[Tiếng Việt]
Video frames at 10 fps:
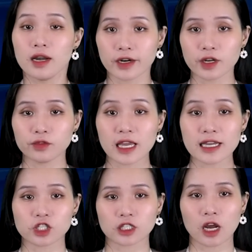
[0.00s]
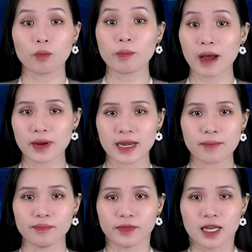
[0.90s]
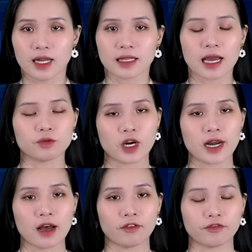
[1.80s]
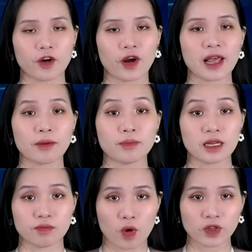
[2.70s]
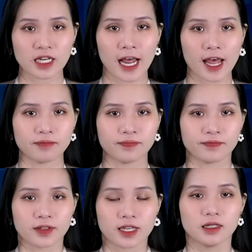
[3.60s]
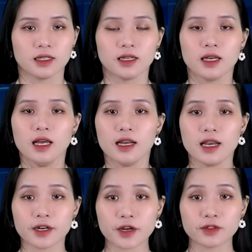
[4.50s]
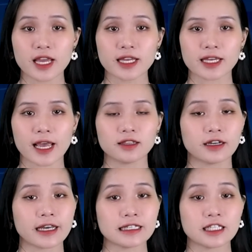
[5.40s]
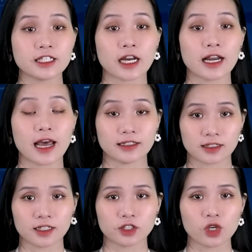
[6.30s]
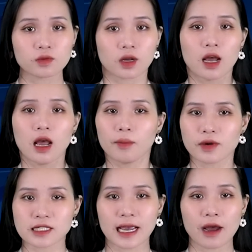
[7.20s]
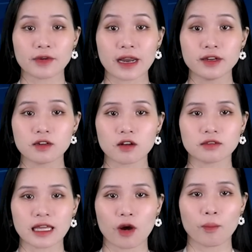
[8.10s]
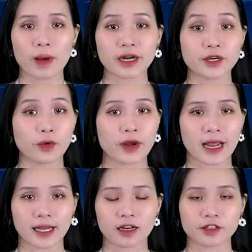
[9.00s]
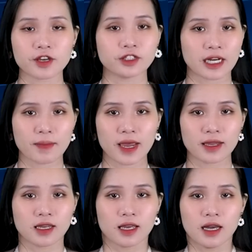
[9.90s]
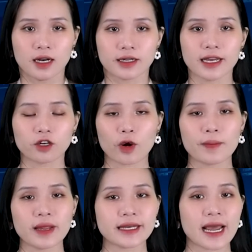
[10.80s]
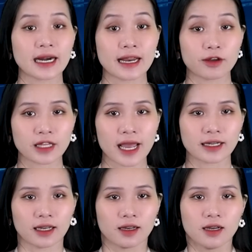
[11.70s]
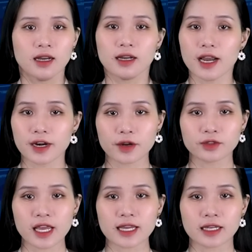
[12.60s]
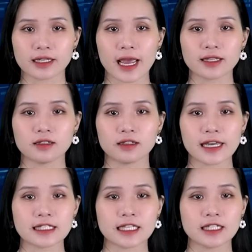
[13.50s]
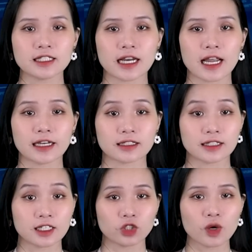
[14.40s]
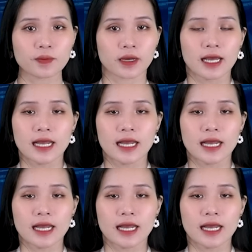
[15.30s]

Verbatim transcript: lần đầu tiên sau 30 năm, theo radar vào ngày 14 tháng 2. Lần đầu tiên kể từ khi chiến tranh lạnh kết thúc, Moscow đã đưa con tàu mang đầu đạn hạt nhân ra biển. Điện Kremlin đang leo thang. Lần đầu tiên kể từ khi chiến tranh lạnh kết thúc,